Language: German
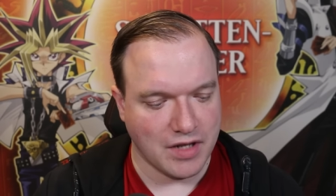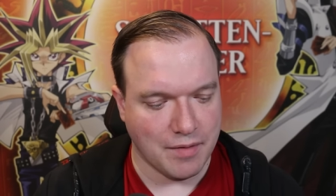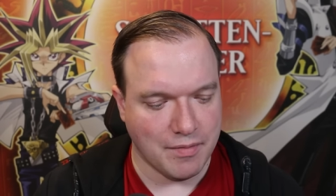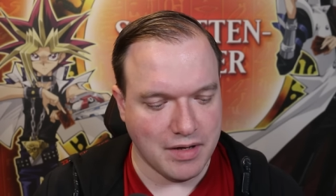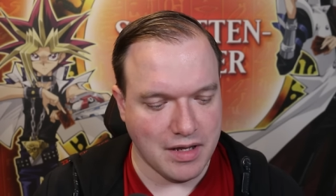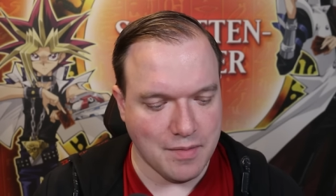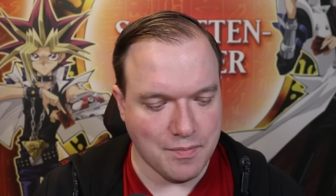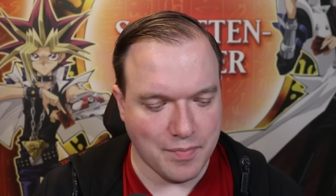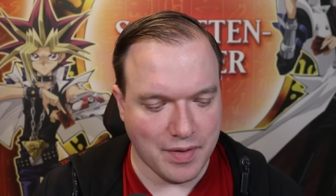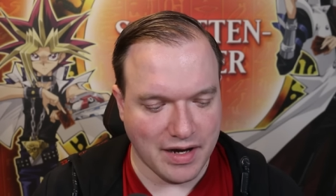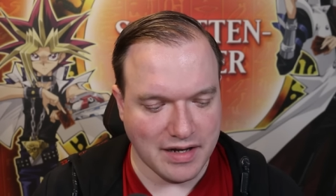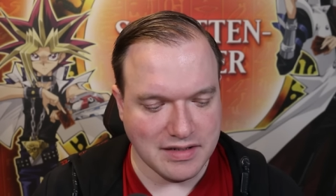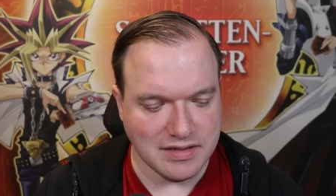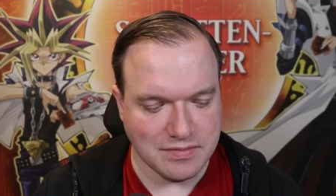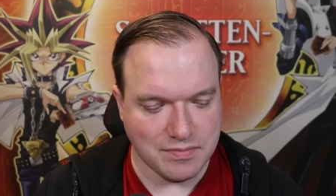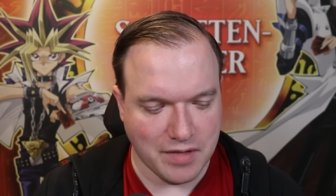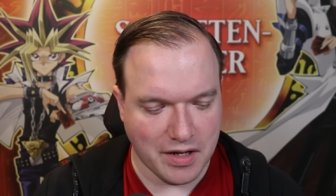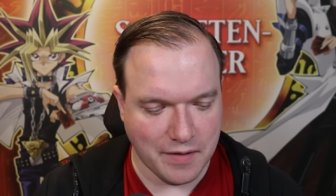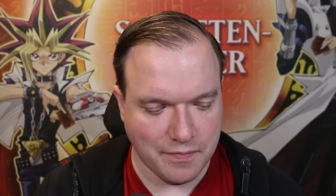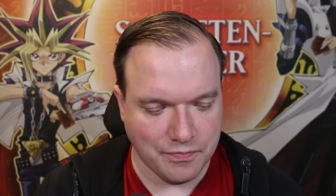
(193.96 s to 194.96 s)
kann man eben
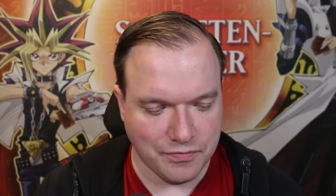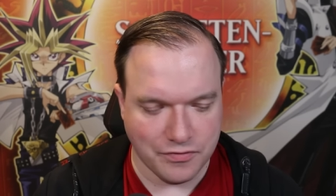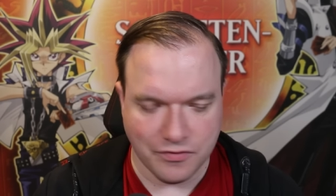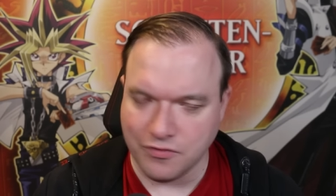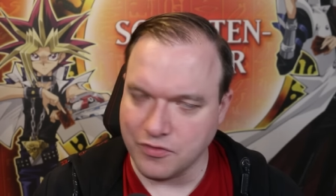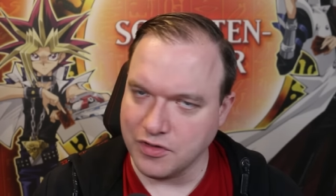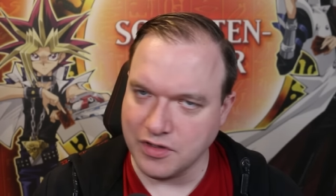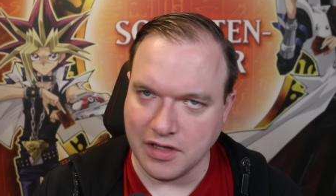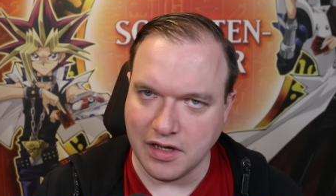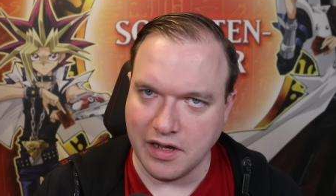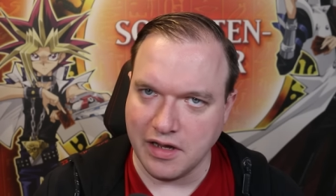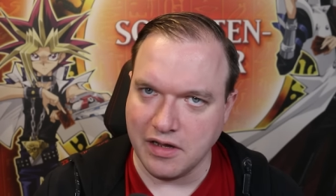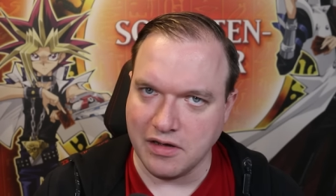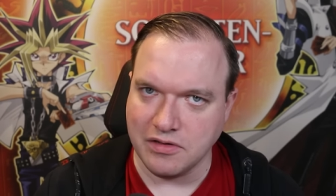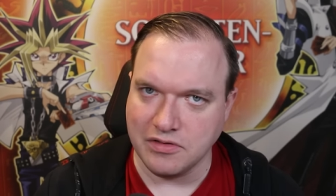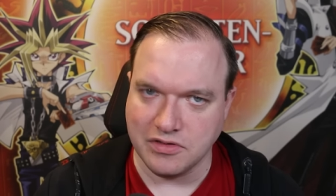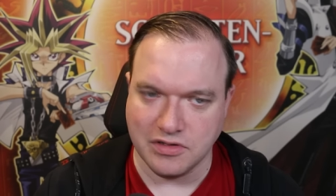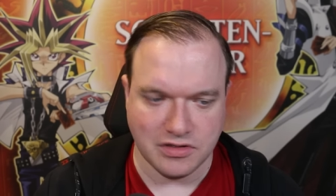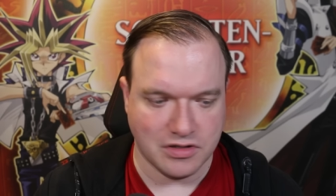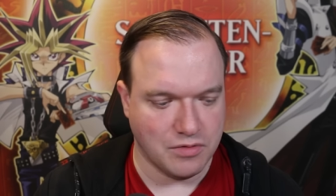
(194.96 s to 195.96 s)
beides machen, von
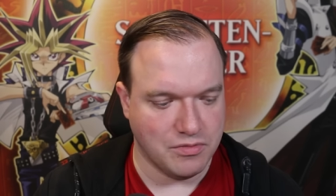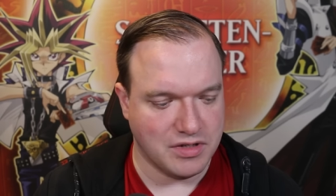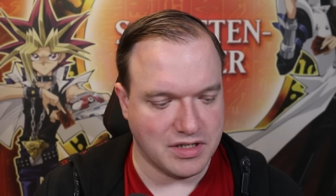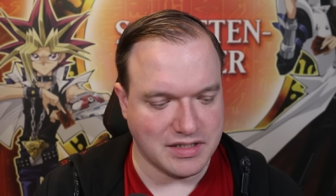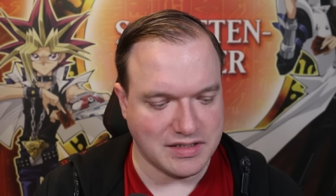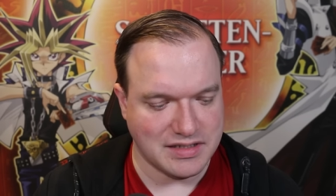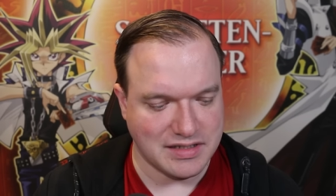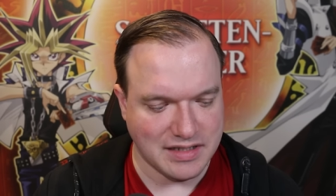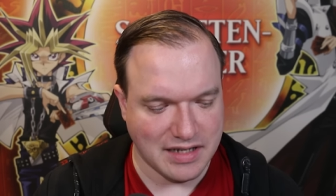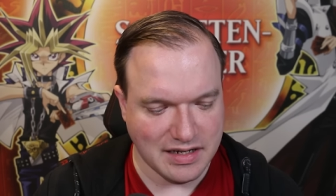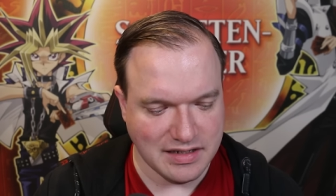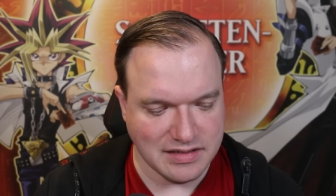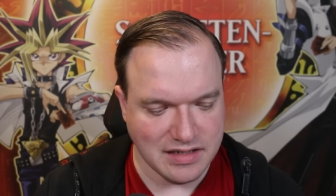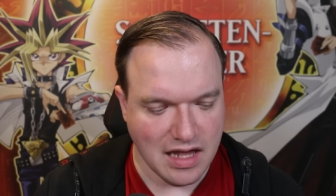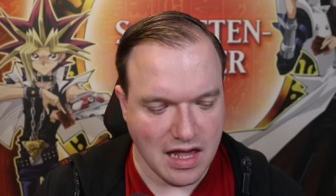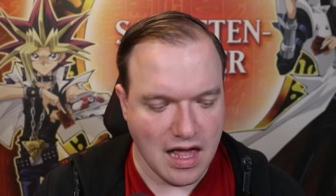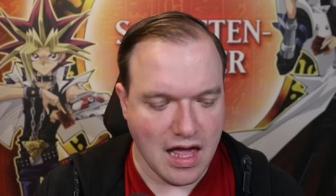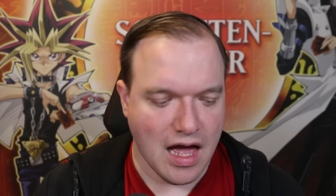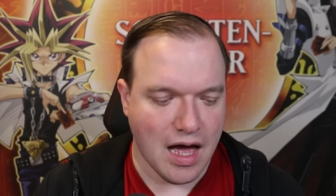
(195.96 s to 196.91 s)
daher ist das, glaube ich, ganz nice.